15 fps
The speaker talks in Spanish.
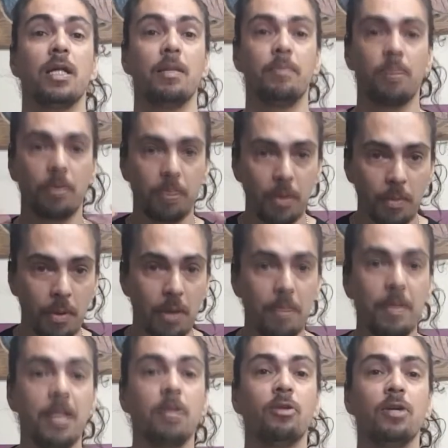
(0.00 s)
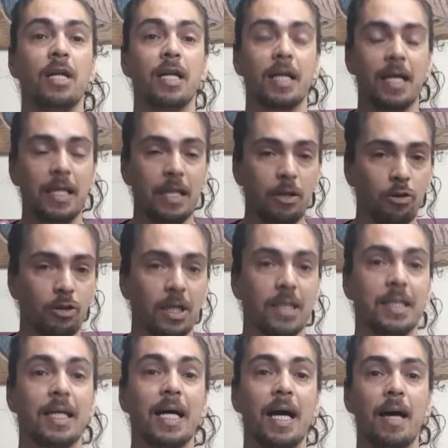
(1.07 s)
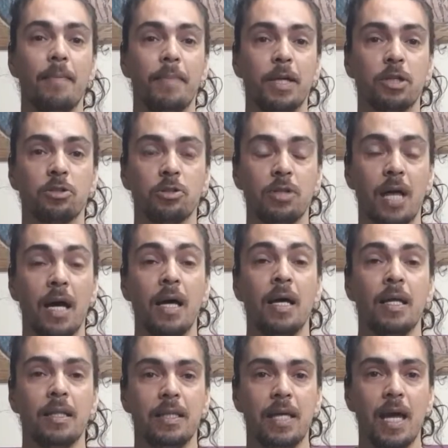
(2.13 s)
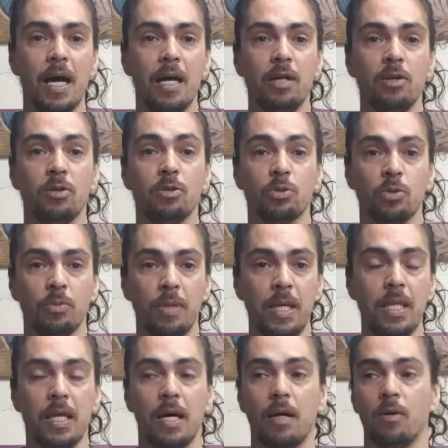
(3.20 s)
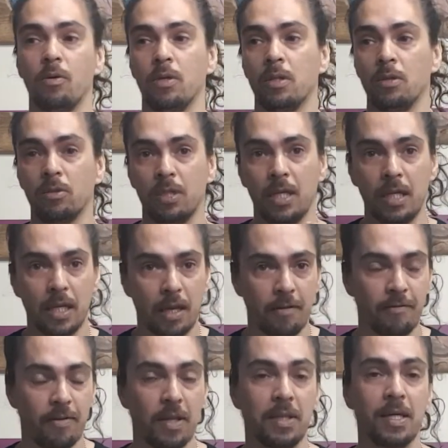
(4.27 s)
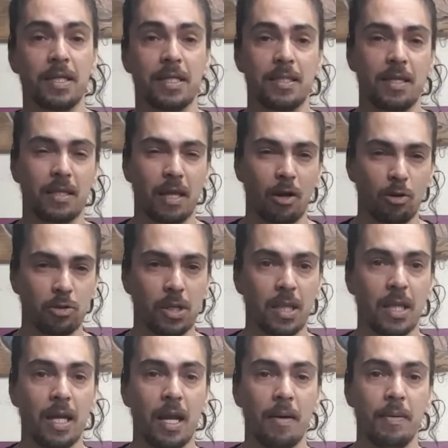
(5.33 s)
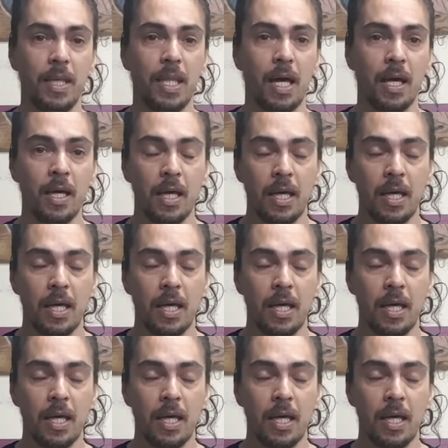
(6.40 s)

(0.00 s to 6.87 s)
del propio movimiento energético que hace cada persona diario en su vida cuando tiene que enfrentarse a ciertas cosas de la vida